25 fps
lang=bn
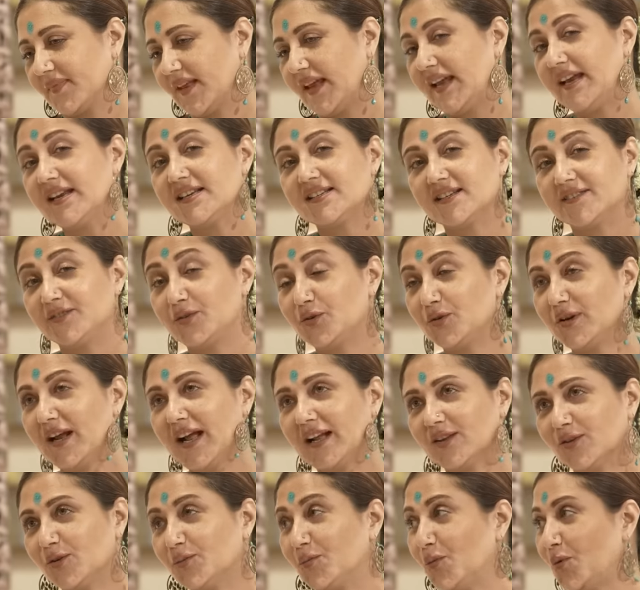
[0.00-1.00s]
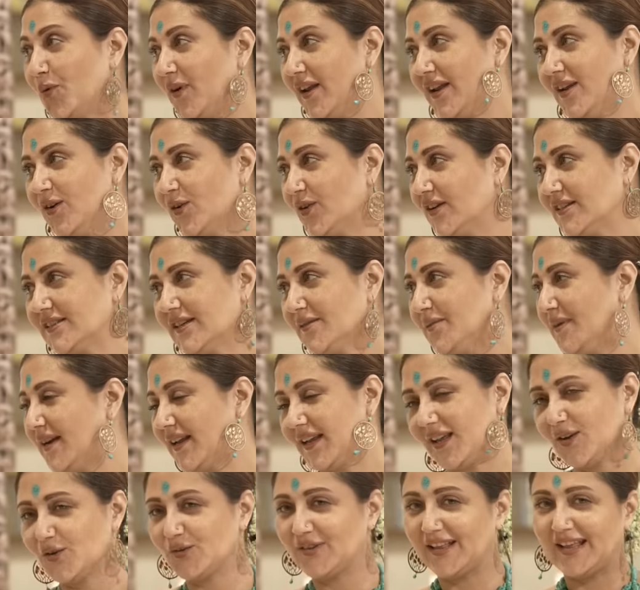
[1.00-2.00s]
এই ইন্টারভিউটা এত বোরিং হয়ে যাবে
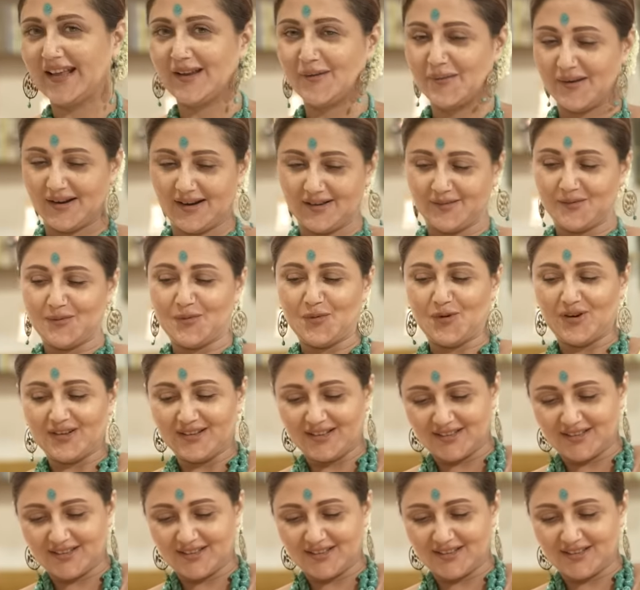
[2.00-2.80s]
না কেউ দেখবে না আমি বলে